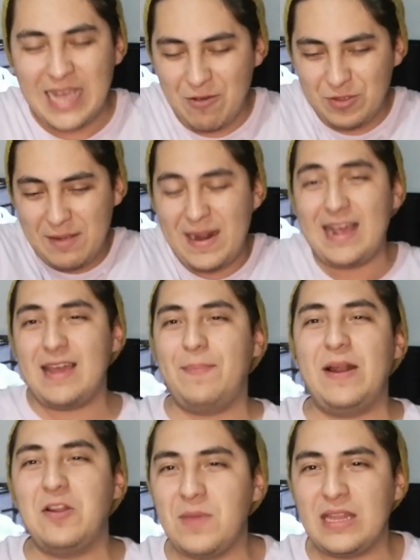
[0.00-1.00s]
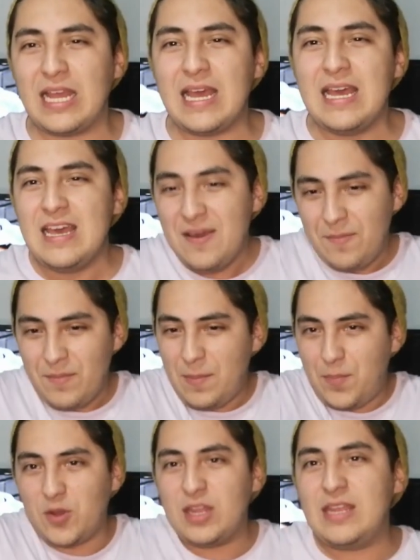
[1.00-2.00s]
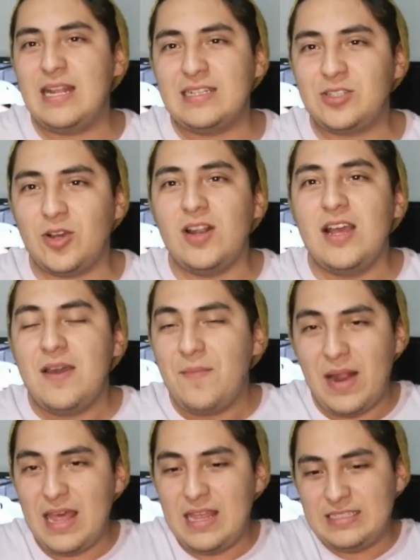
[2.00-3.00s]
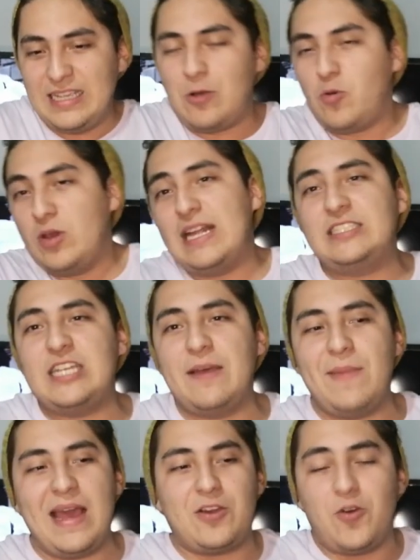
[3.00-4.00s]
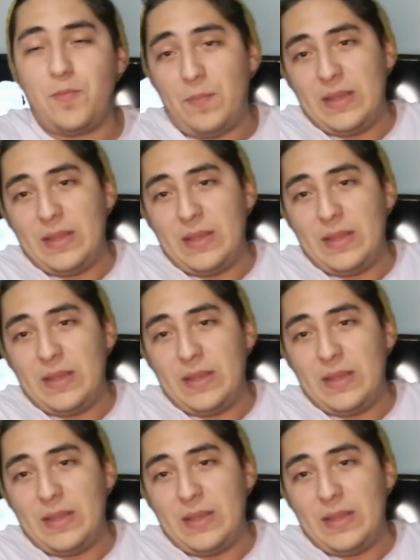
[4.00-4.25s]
sea, una blanca palomita, me pone en el sol, le dicen, cuida al chamaco.